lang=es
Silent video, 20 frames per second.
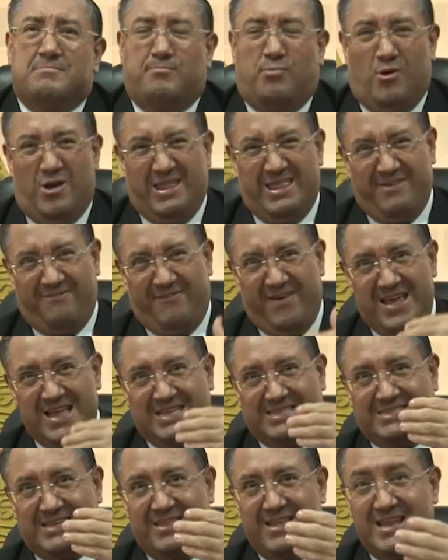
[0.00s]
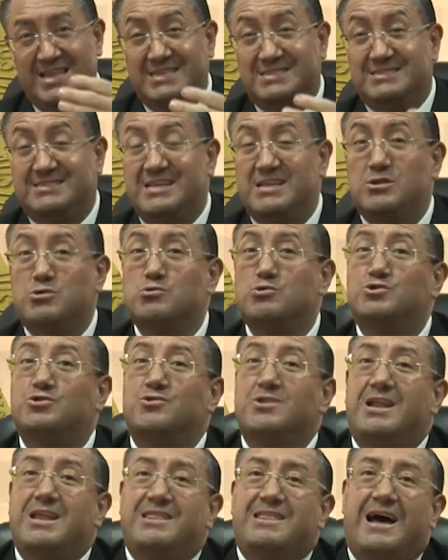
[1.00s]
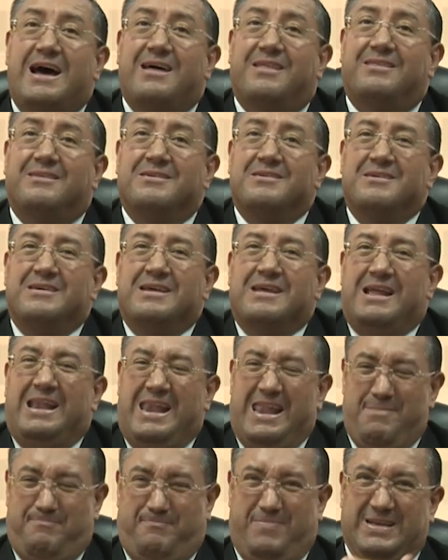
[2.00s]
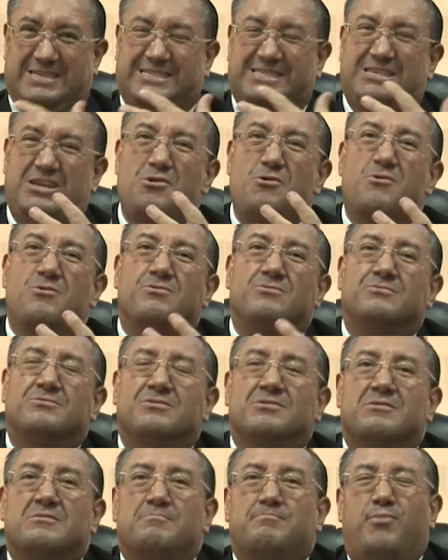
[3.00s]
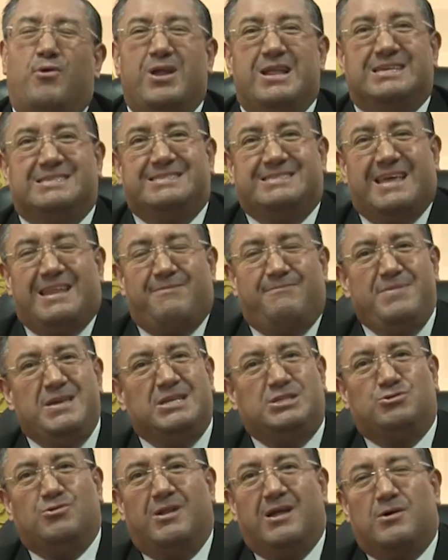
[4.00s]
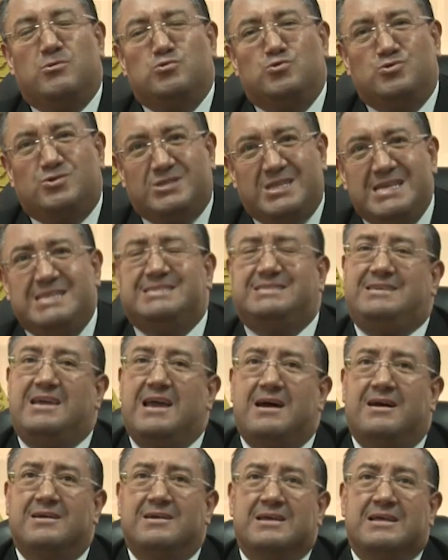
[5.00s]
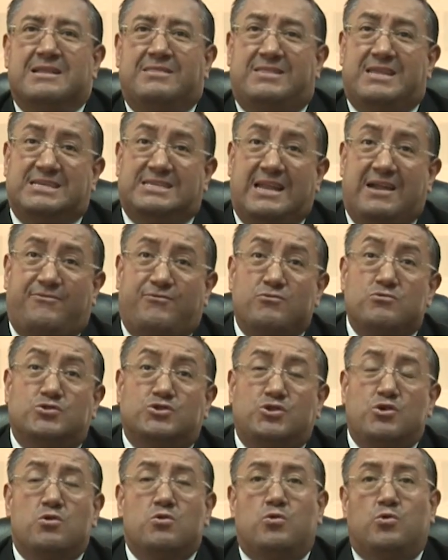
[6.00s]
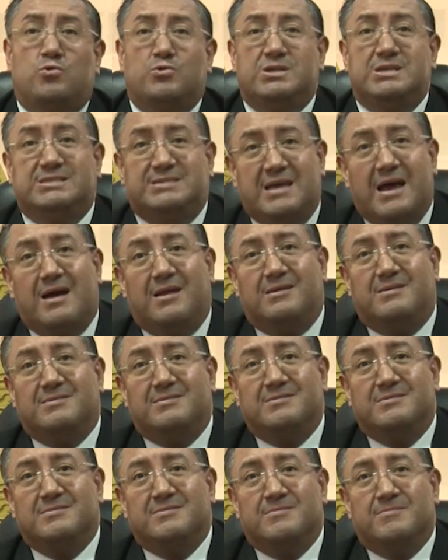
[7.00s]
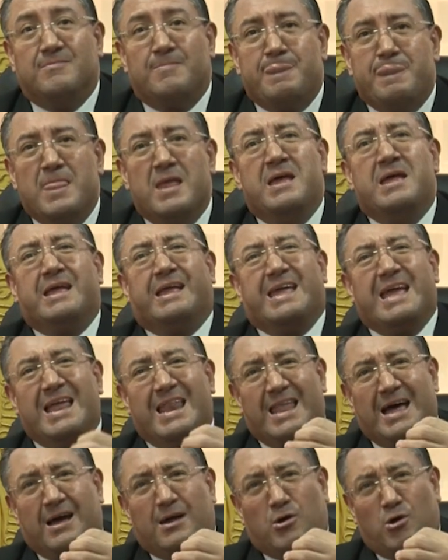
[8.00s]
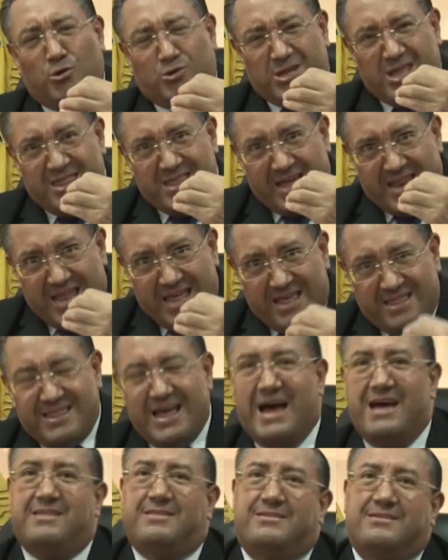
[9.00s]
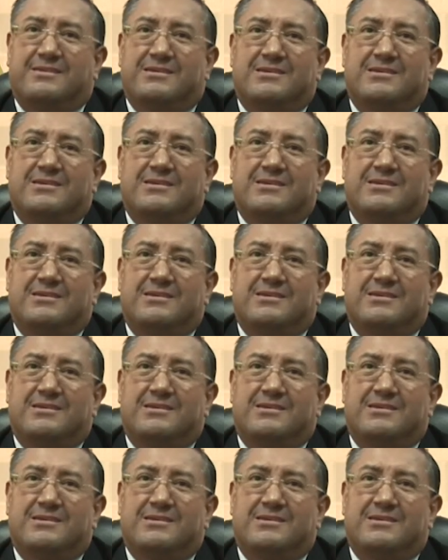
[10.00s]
por la defensa de la institucionalidad, la pasión por el servicio a la justicia desde la función judicial. Que en la cotidianeidad